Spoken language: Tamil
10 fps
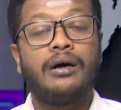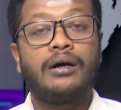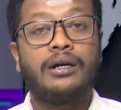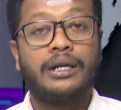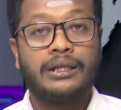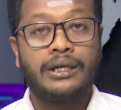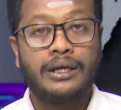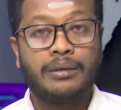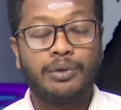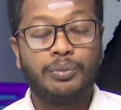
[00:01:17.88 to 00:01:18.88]
கிட்டத்தட்ட
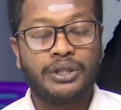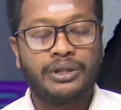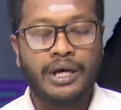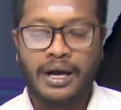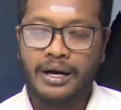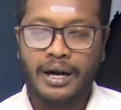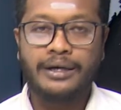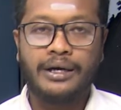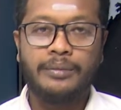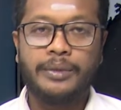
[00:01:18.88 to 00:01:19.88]
முப்பத்தி ஆறு
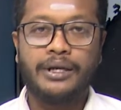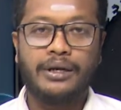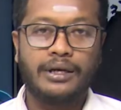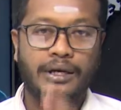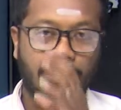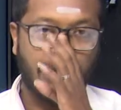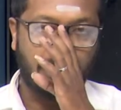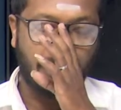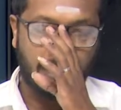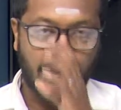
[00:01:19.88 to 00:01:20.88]
நாட்களின் பின்னர் கிட்டத்தட்ட
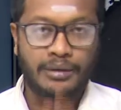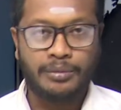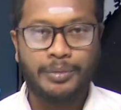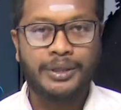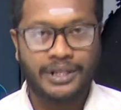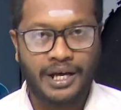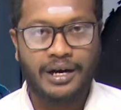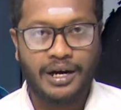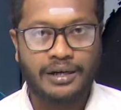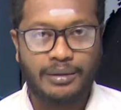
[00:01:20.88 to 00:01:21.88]
முப்பத்தி ஆறு
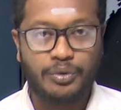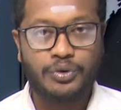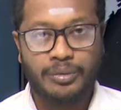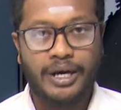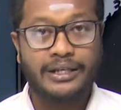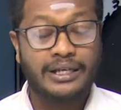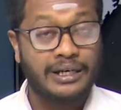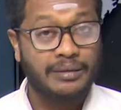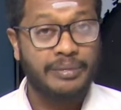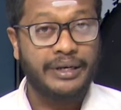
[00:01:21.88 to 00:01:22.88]
நாட்கள் மூன்று
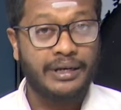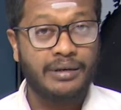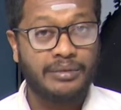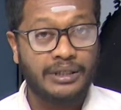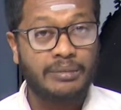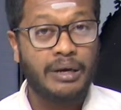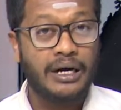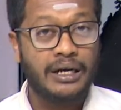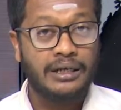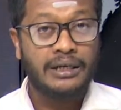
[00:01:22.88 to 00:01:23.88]
மாதங்களின் பின்னர்
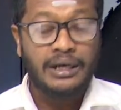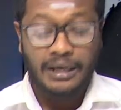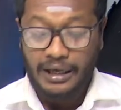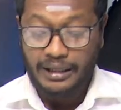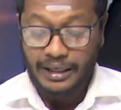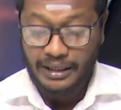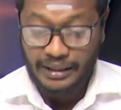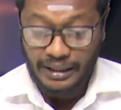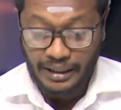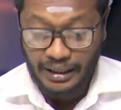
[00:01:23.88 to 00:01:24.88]
மீண்டுமாக
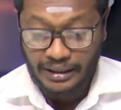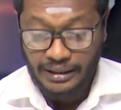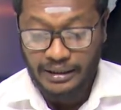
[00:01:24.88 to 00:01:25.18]
அதிகரித்திருக்கிறது